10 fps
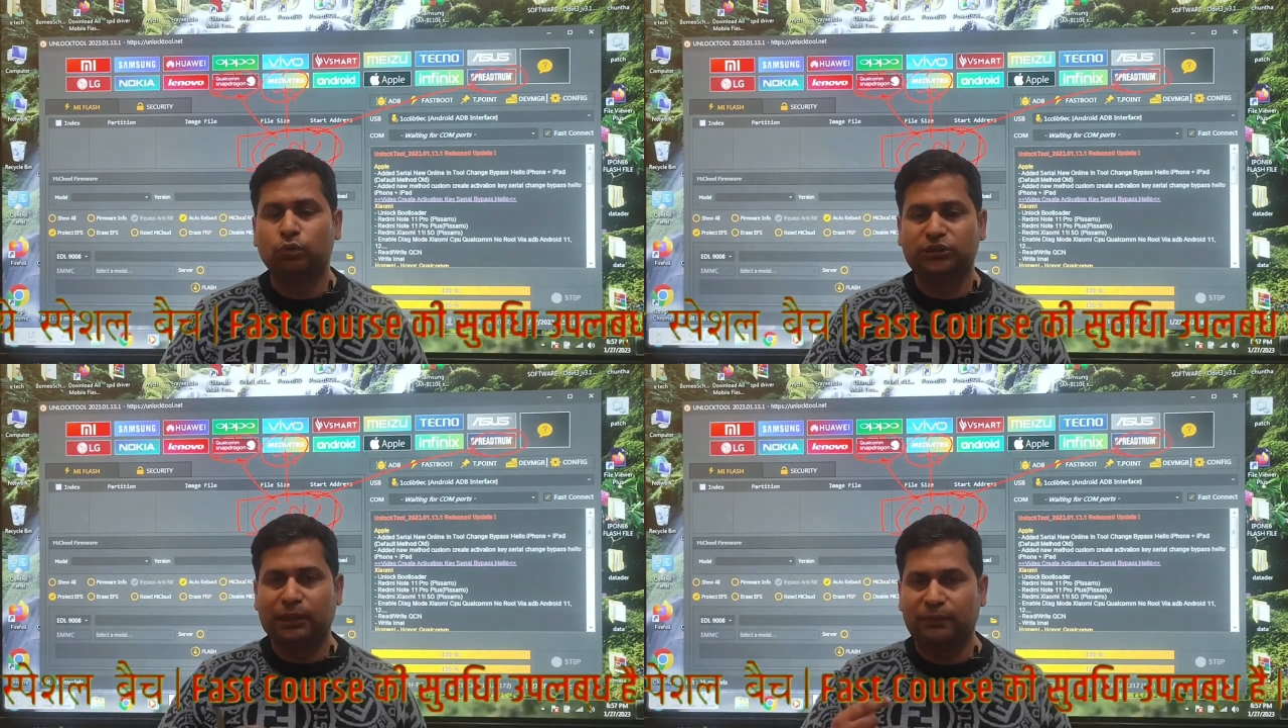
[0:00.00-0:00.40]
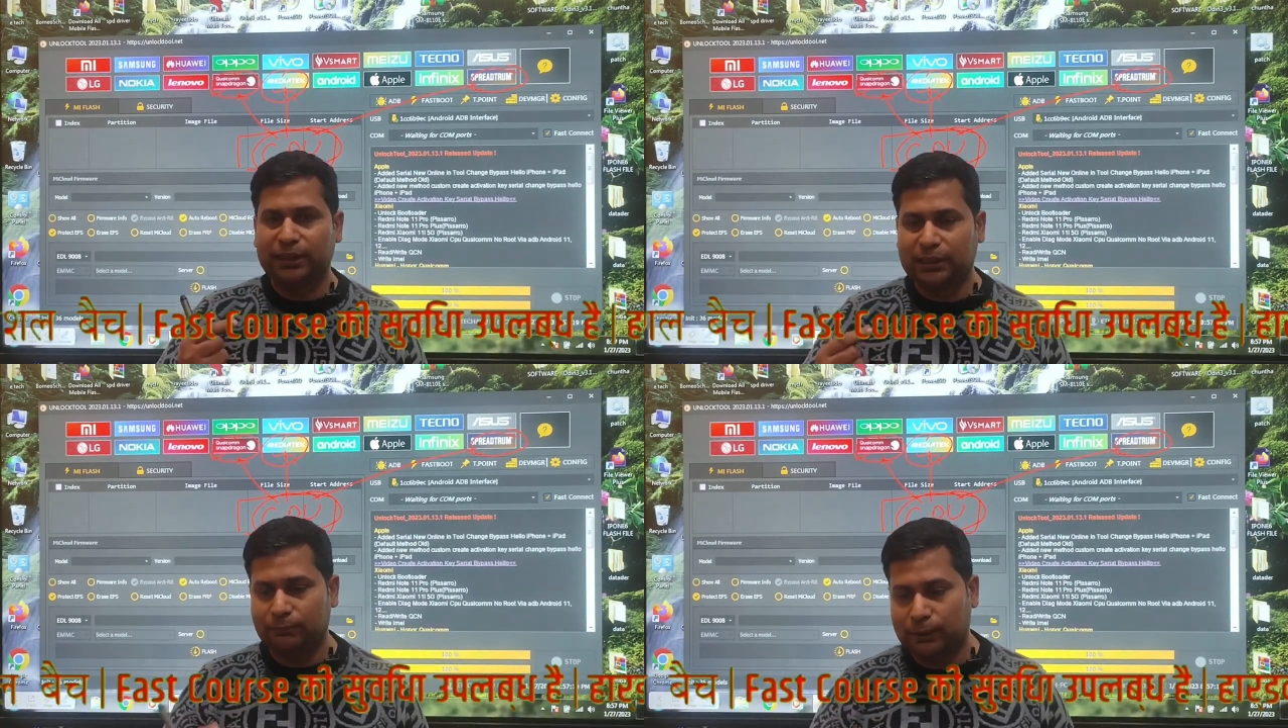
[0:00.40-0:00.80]
उसके
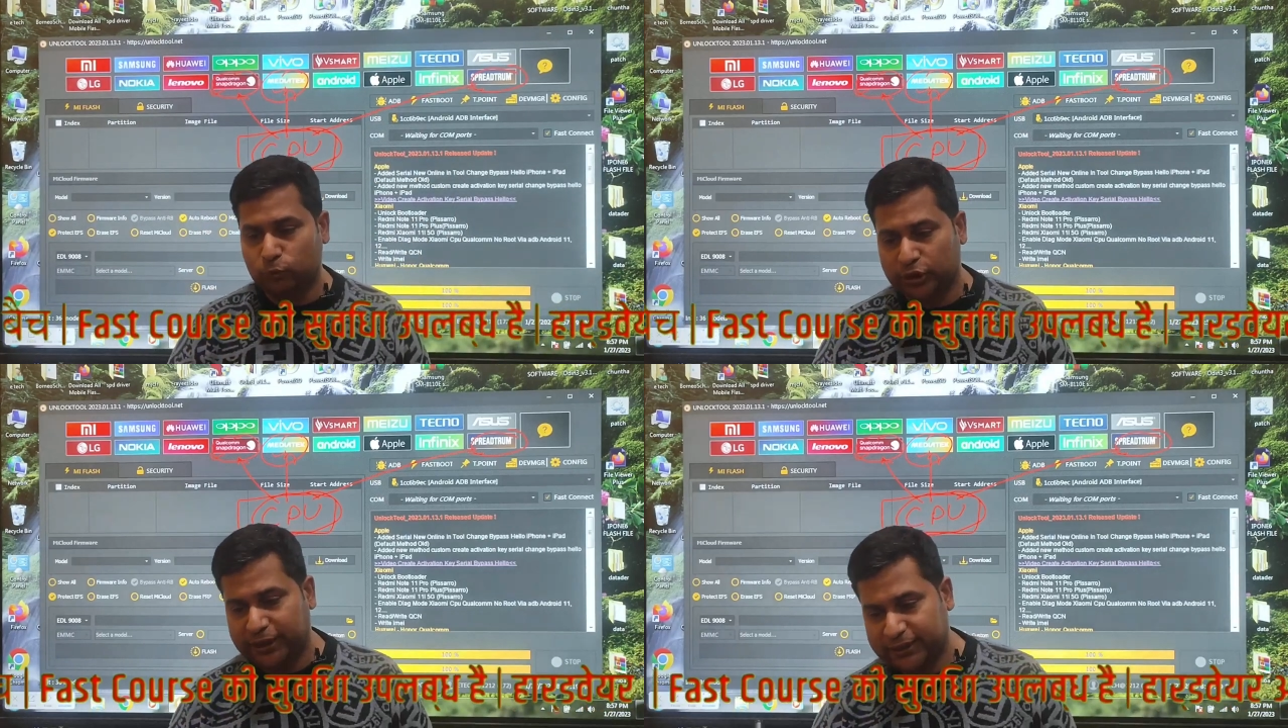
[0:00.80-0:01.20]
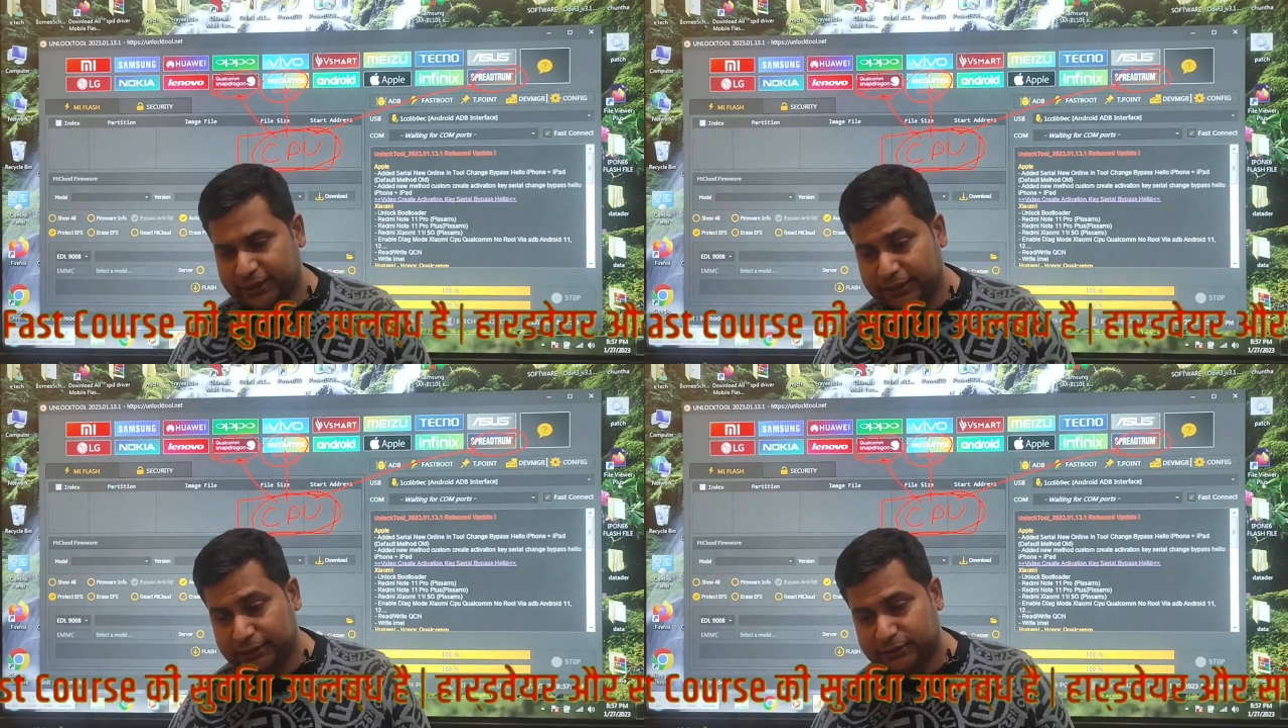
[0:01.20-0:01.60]
बाद हम आपको एक
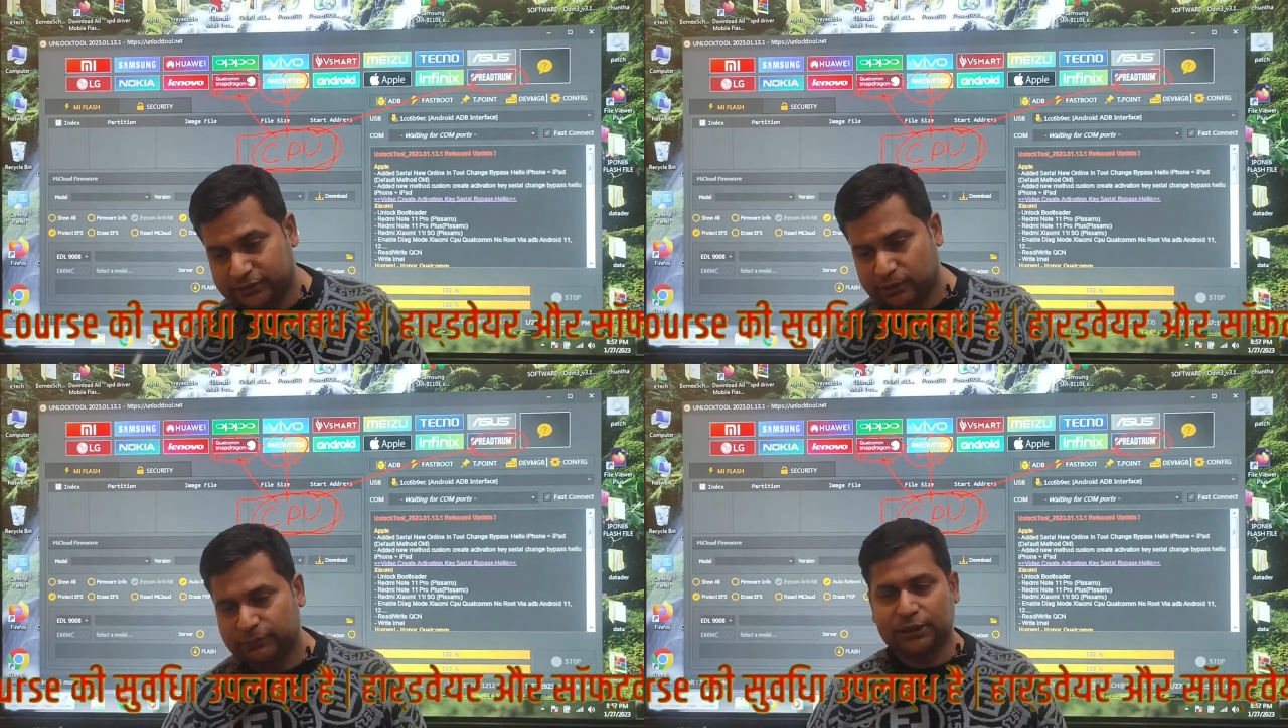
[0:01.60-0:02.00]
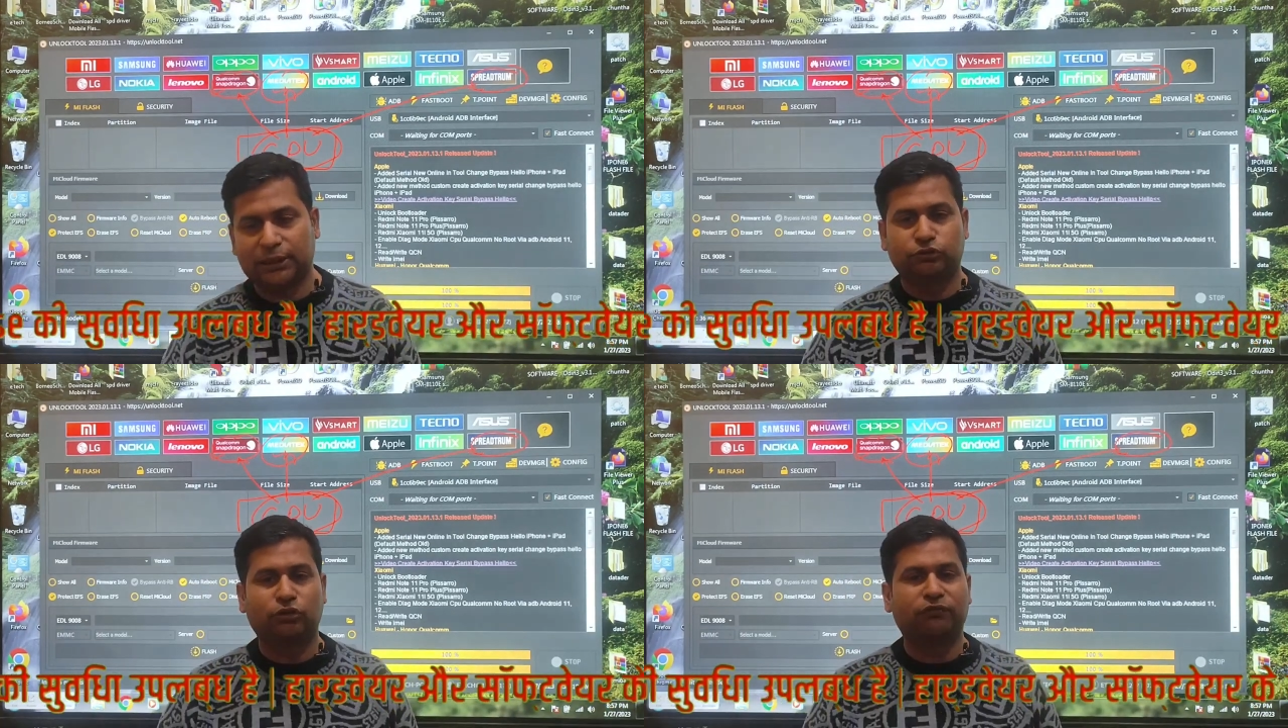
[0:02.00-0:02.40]
एक करके जितने भी सारे